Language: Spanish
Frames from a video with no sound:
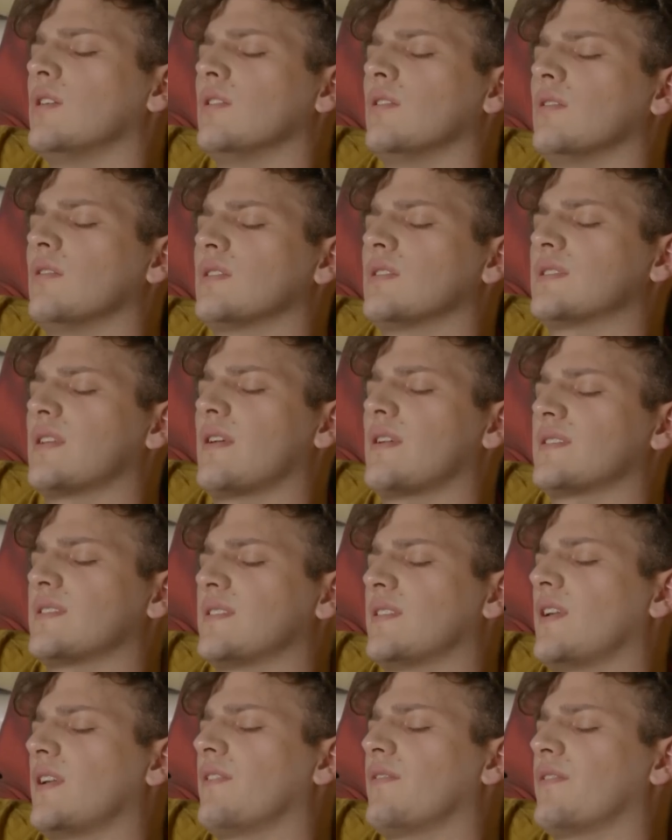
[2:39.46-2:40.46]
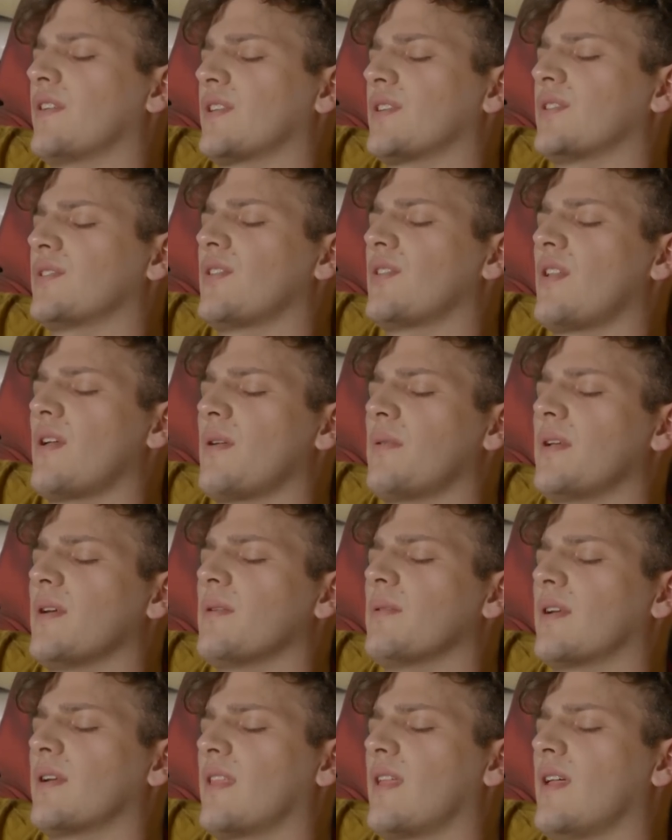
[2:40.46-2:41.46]
No estabas en el infierno todavía,
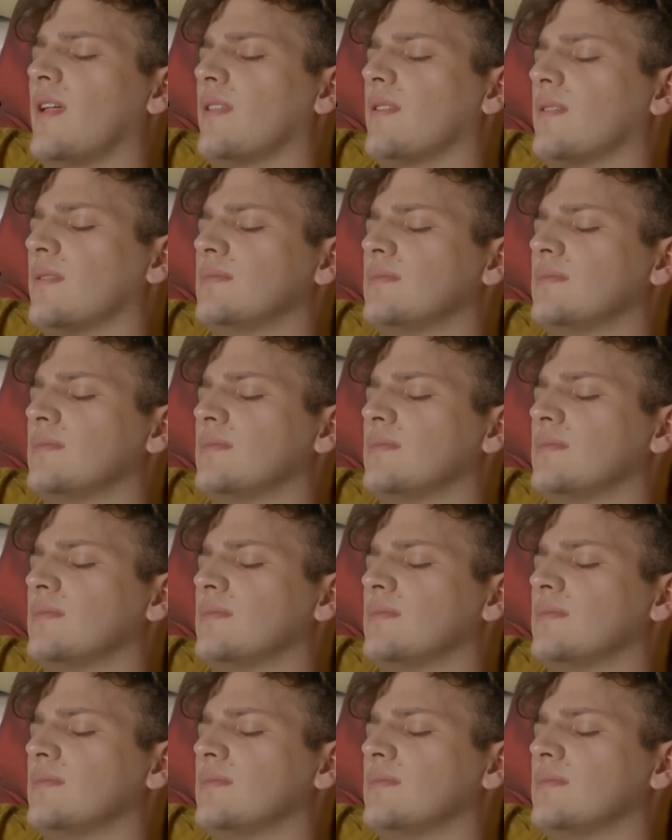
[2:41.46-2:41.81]
¿verdad?